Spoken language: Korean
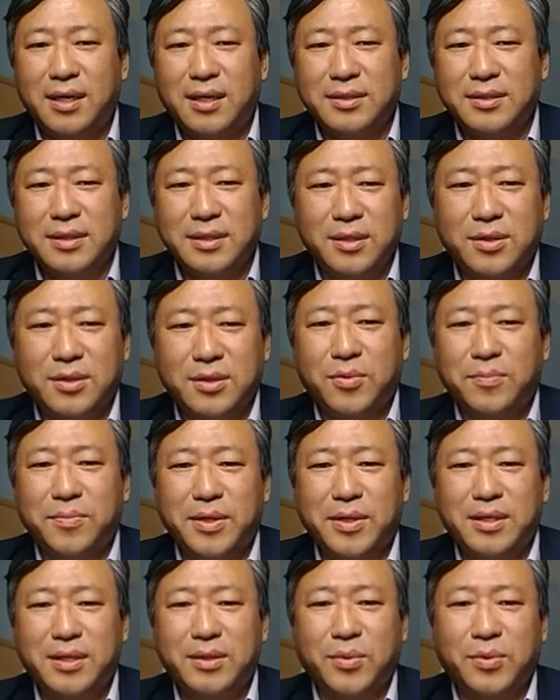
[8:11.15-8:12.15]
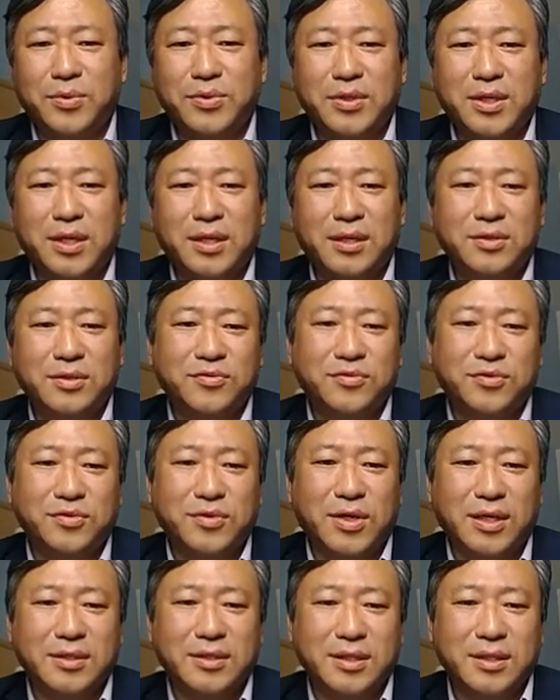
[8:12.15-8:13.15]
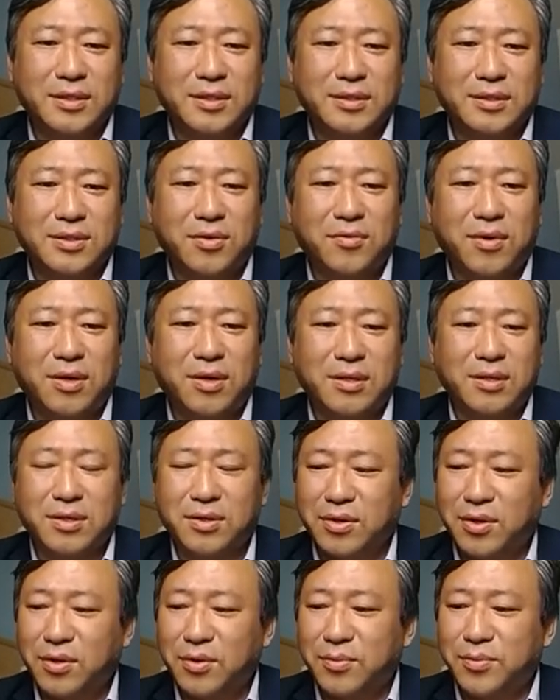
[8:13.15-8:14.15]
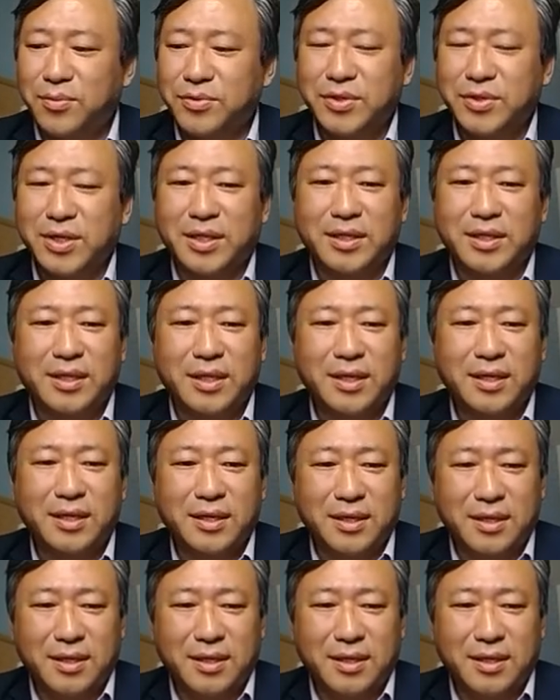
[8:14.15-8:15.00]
실리콘밸리에 도전해가지고 굉장히 큰 성과를 이뤘다고 볼 수가 있는데